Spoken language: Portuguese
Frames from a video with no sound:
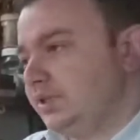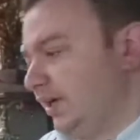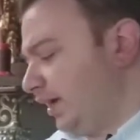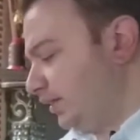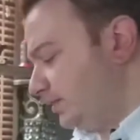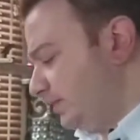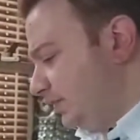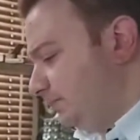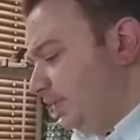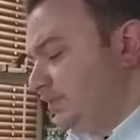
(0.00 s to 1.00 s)
E a cada
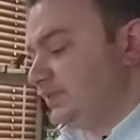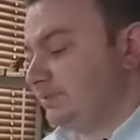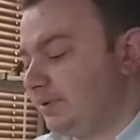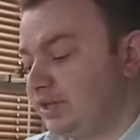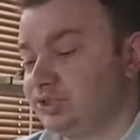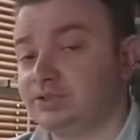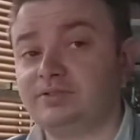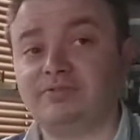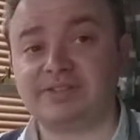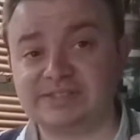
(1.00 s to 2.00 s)
seis meses, em média,
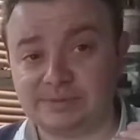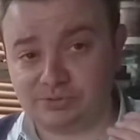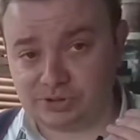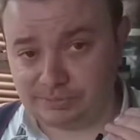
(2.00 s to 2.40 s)
fazermos